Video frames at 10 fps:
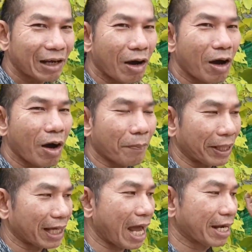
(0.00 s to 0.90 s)
ก็เป็
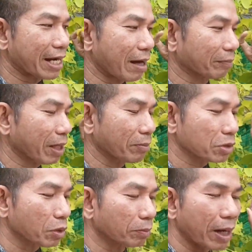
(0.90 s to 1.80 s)
นการแนะนำท่านผู้
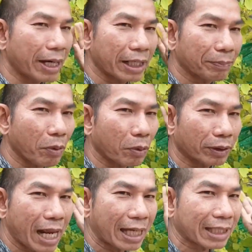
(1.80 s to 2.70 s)
ชม อันนี้ปลูก
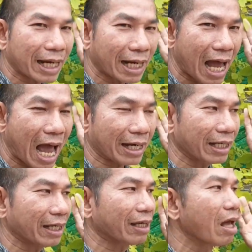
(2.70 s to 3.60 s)
หน้าธนาคารนี่